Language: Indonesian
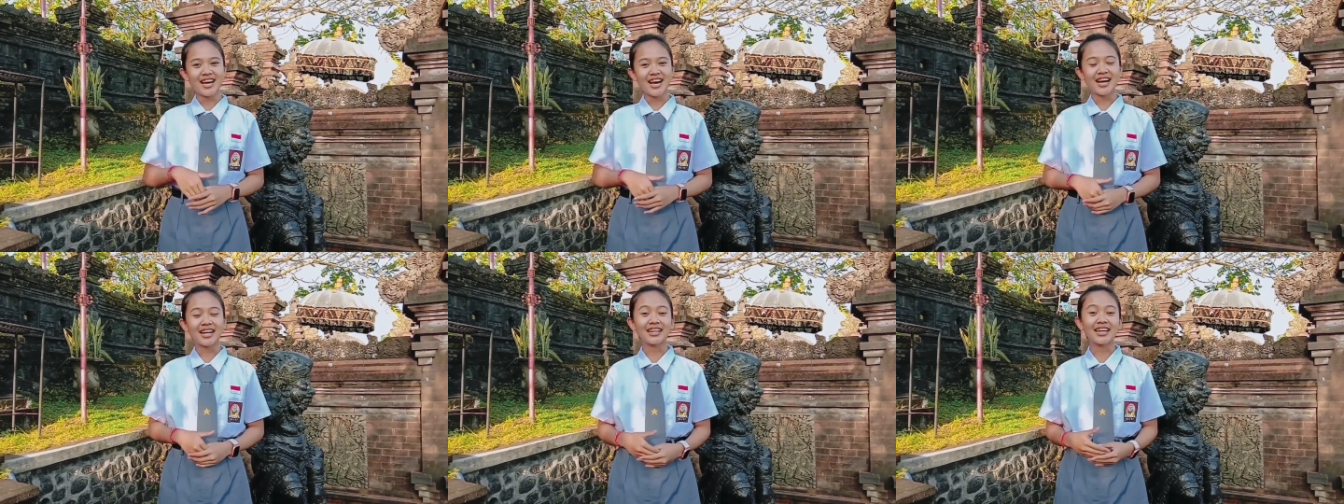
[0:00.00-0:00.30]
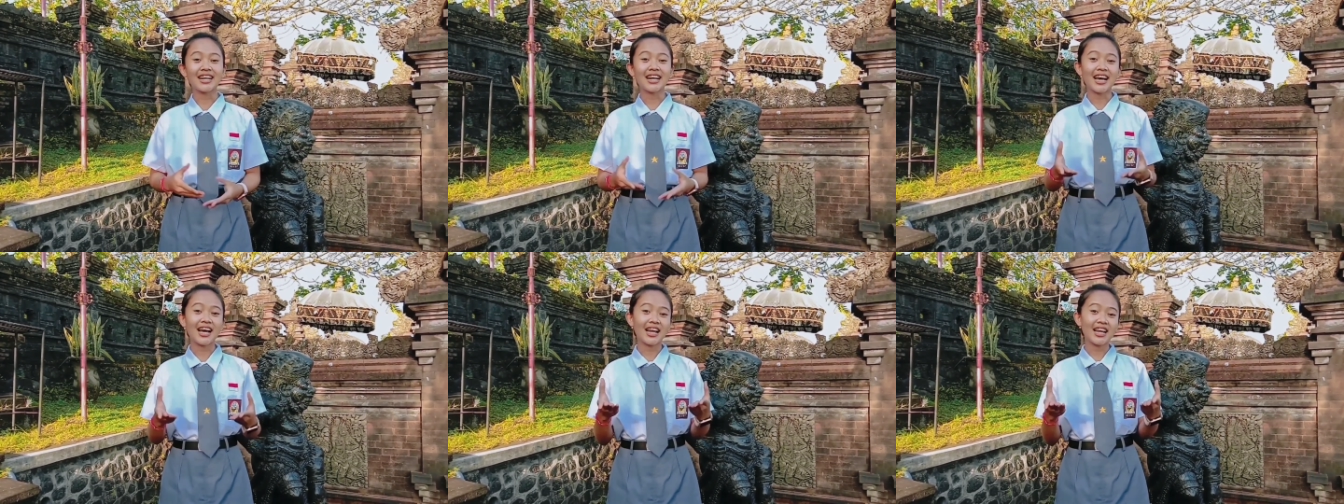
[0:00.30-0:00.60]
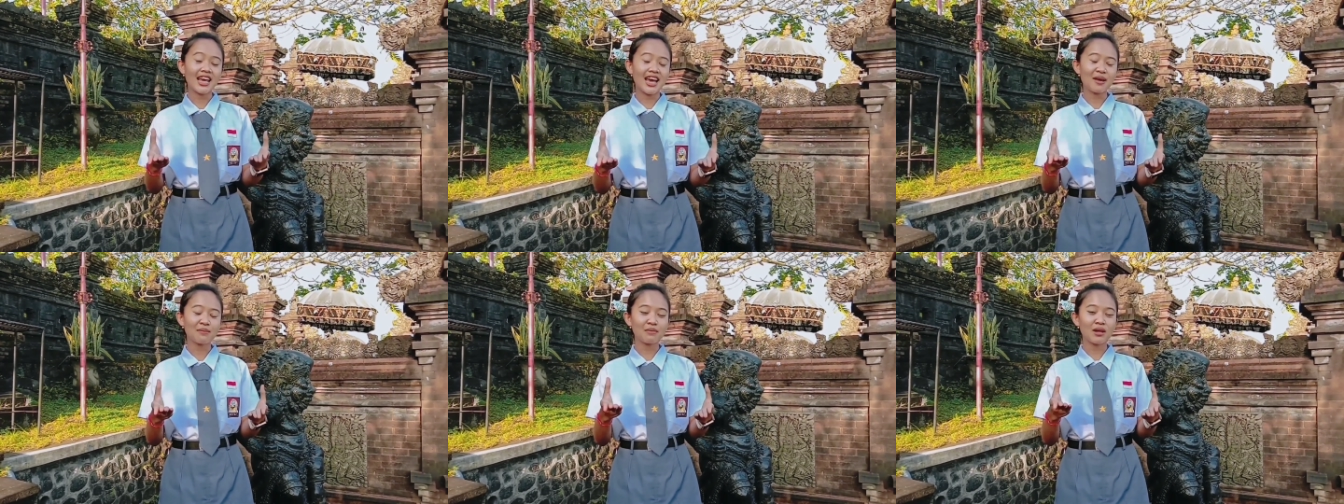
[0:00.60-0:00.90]
agar
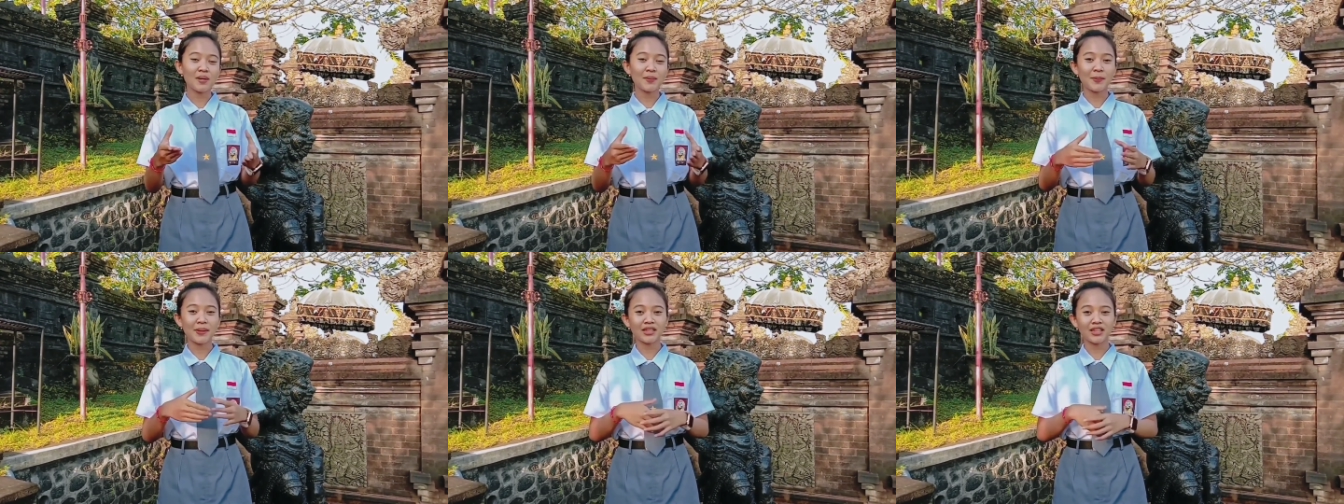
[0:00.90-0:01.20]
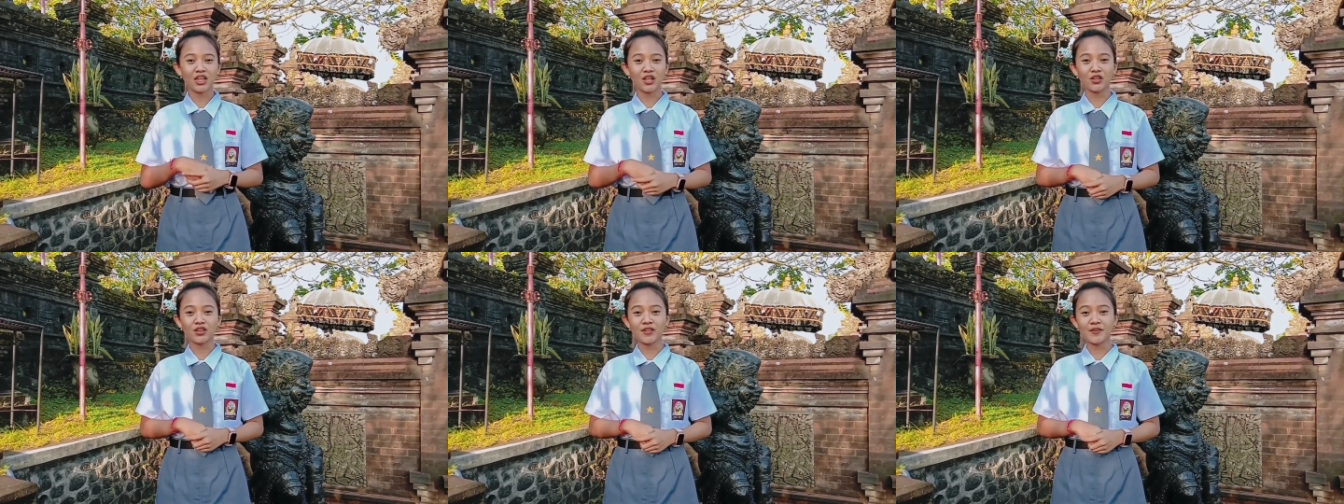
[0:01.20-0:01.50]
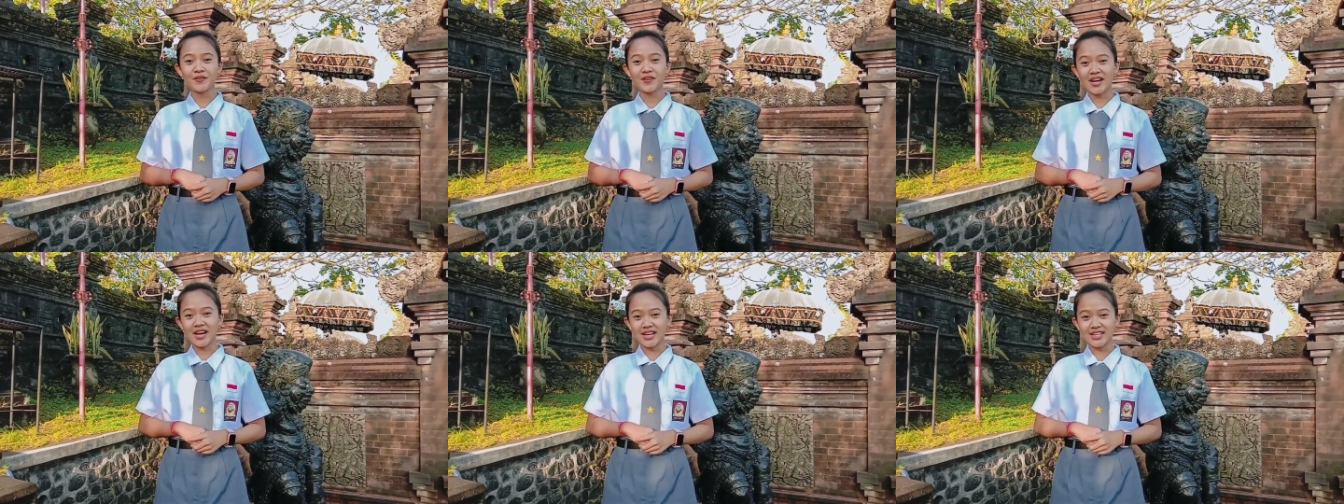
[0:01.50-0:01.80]
kalian mendapatkan
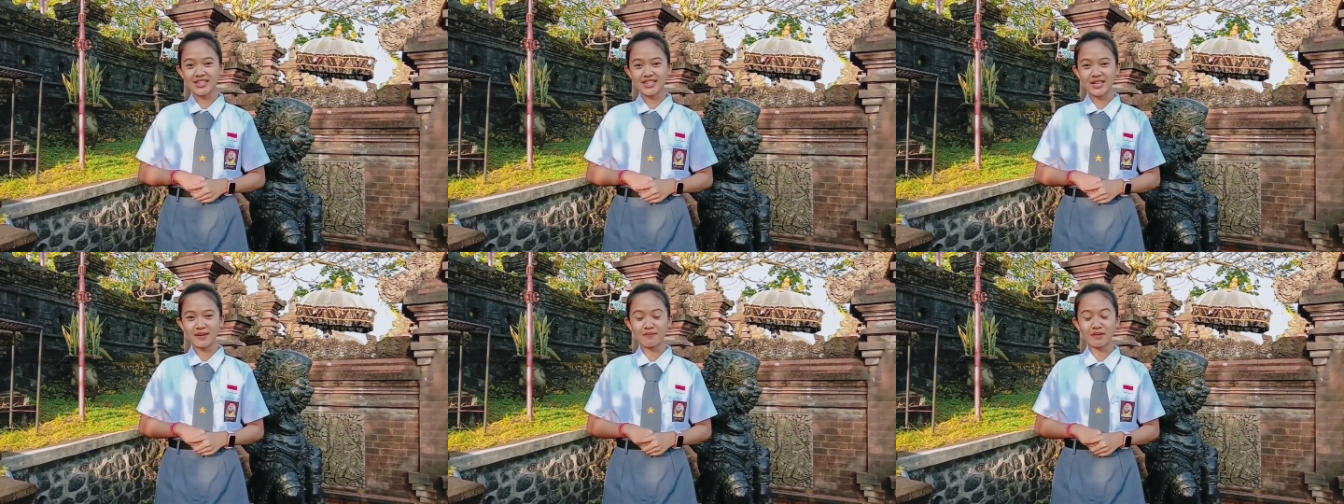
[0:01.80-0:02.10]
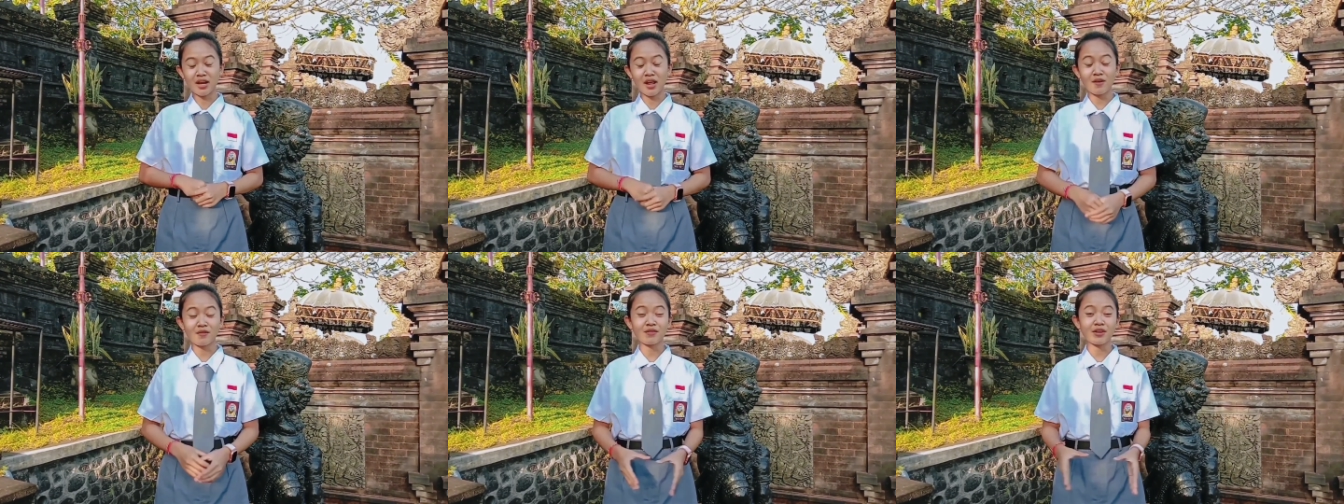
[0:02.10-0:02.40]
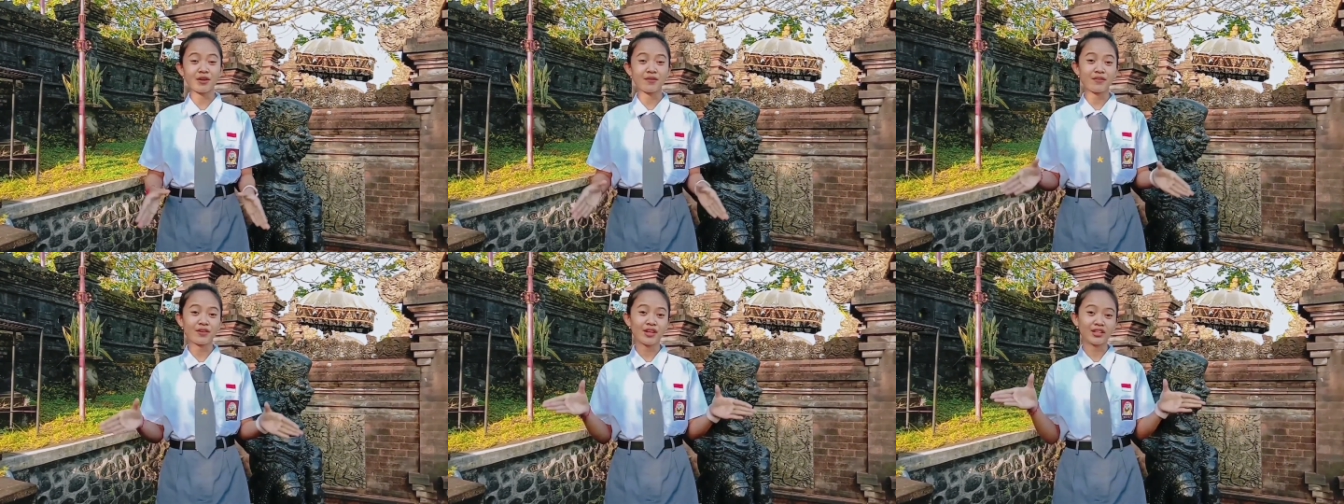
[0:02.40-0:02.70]
notifikasi mengenai
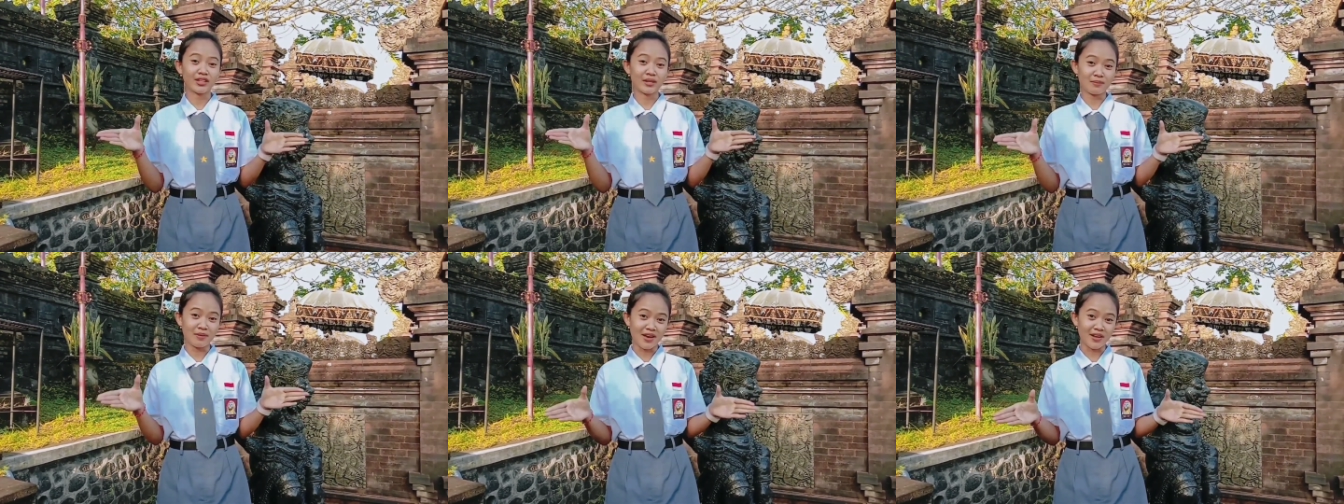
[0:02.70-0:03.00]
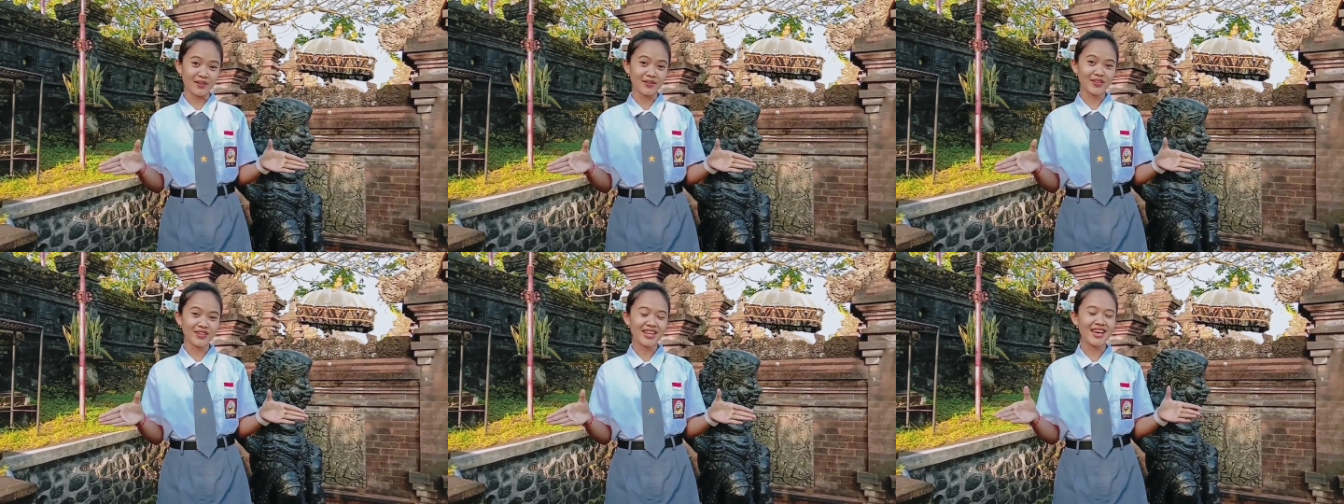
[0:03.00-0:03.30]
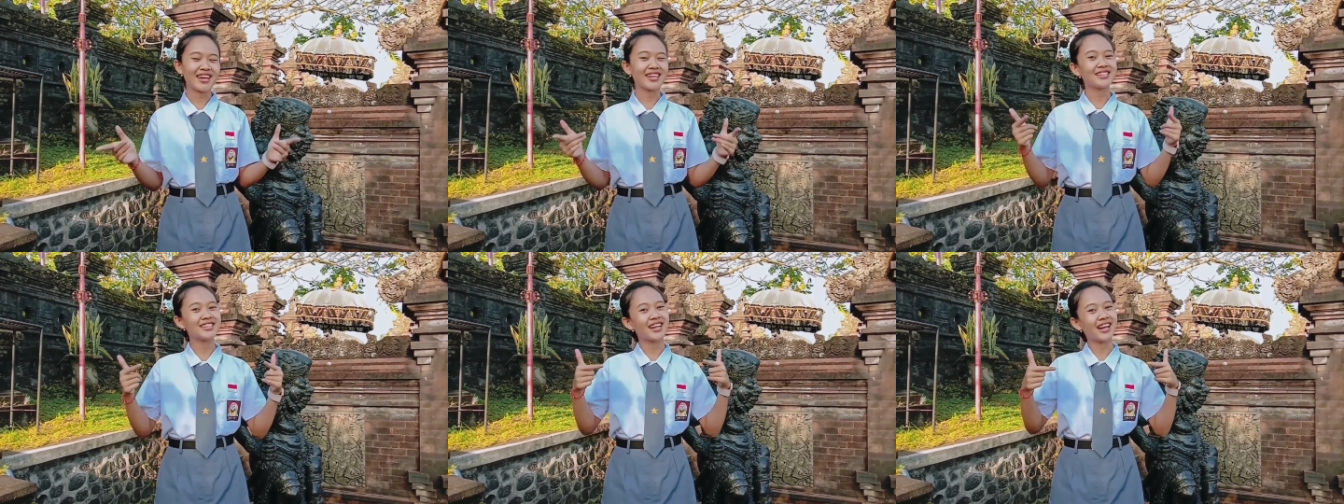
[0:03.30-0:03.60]
video-video terbaru
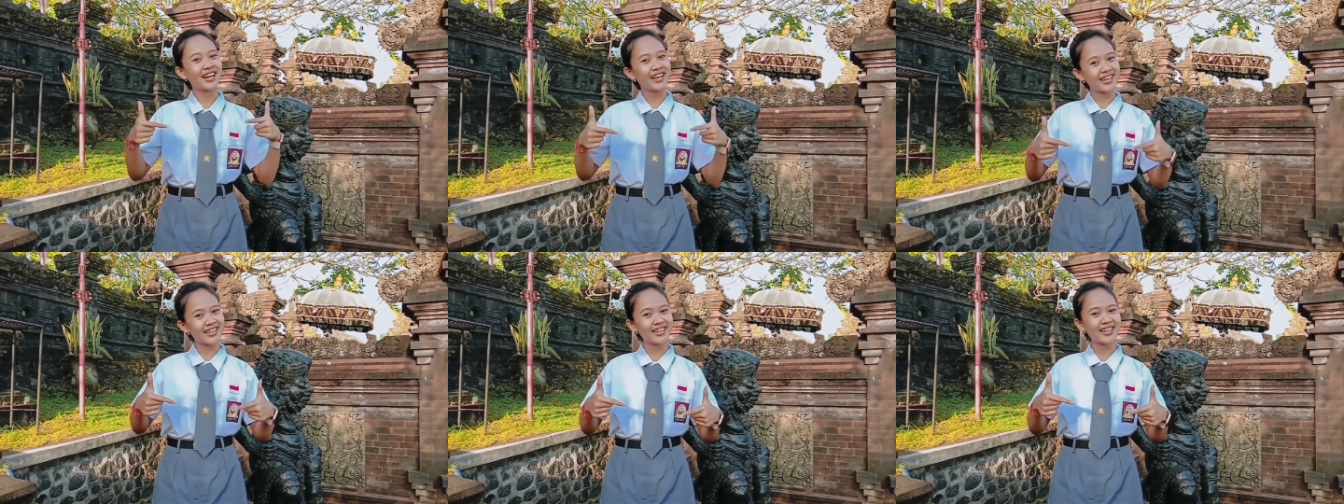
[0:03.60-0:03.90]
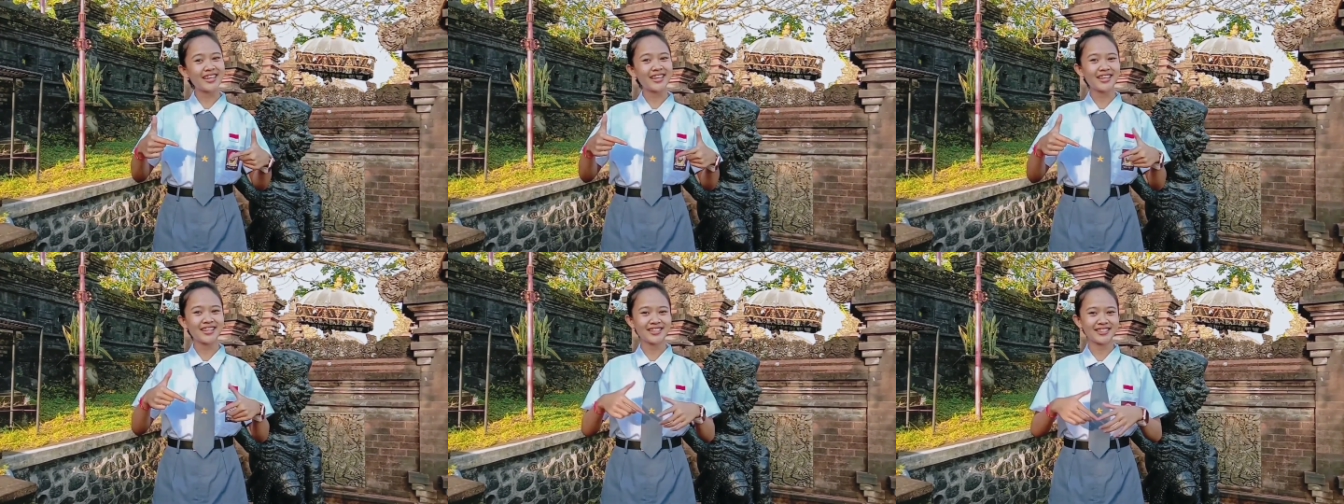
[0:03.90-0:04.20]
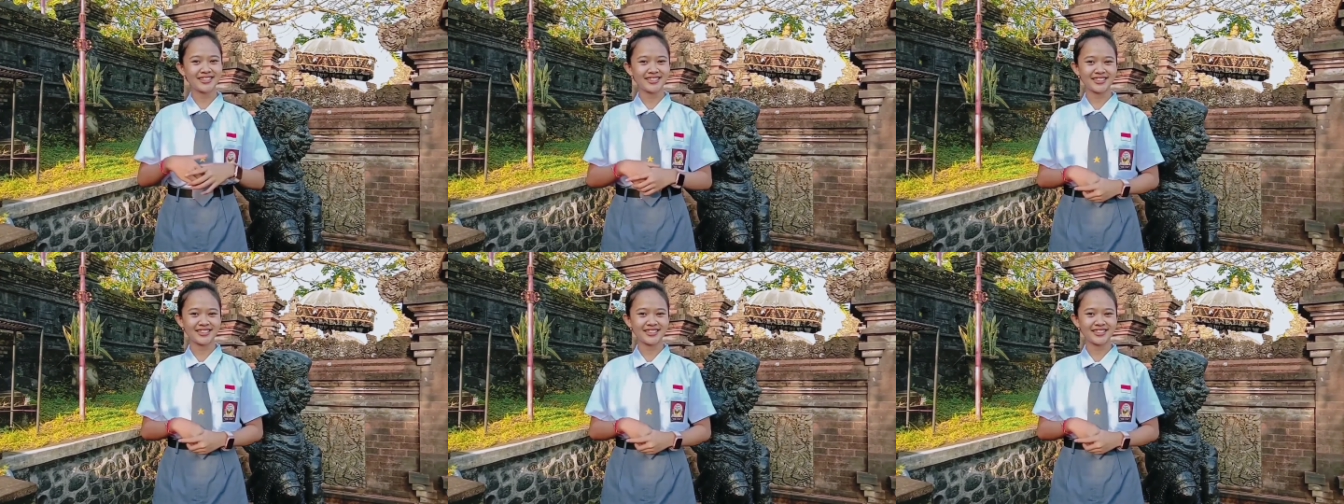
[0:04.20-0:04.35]
dari channel ini.